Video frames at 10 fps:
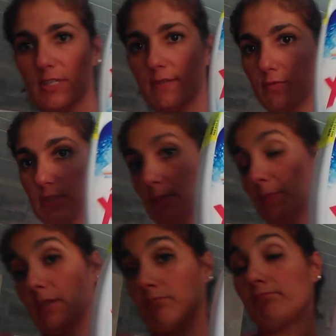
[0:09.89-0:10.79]
Si vous
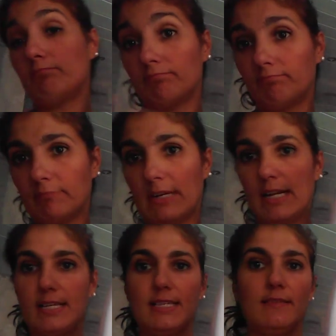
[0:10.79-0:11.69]
aimez
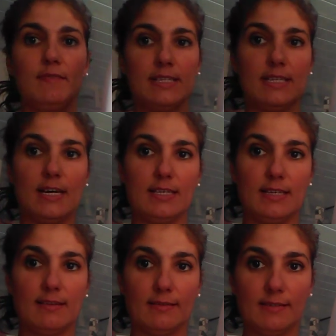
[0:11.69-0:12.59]
la lessive extra,
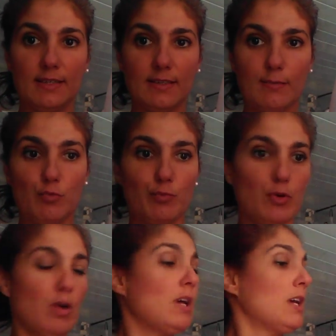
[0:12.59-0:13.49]
c'est un très très bon
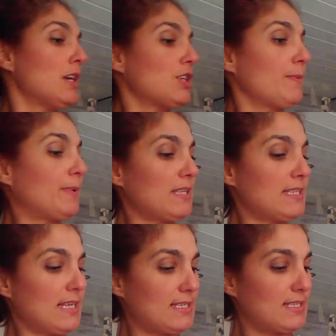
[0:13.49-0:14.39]
plan. J'ai pris
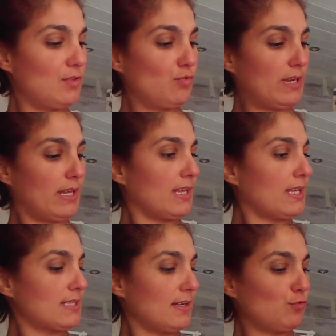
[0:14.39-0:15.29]
celle-ci, dont la
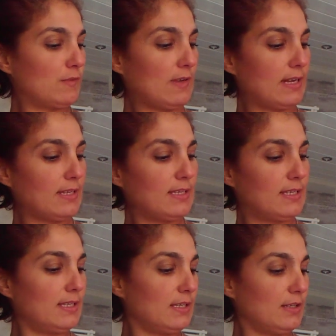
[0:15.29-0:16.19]
extra totale,
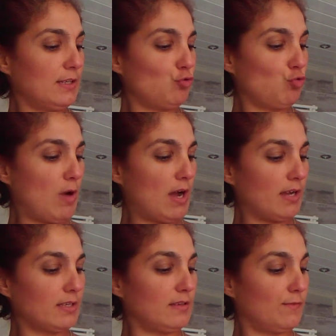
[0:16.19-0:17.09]
qui
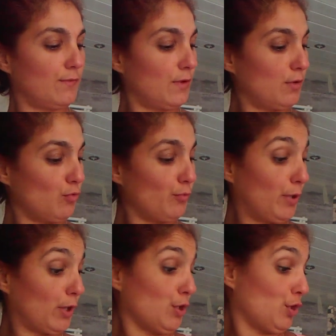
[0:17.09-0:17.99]
nettoie, qui fait
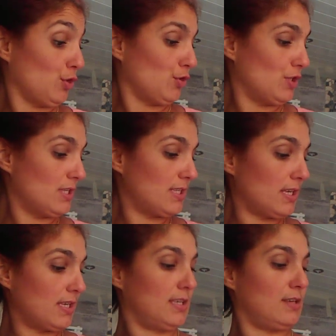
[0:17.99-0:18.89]
briller, ils disent,
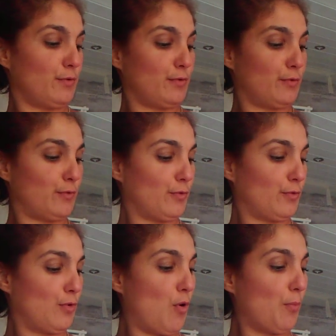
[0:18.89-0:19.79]
et qui euh,
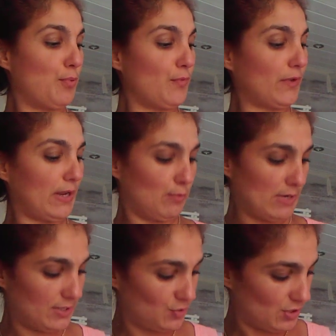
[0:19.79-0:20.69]
rend plus frais le
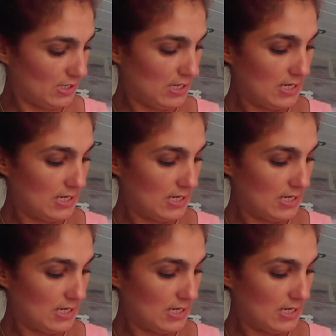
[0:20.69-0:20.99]
linge.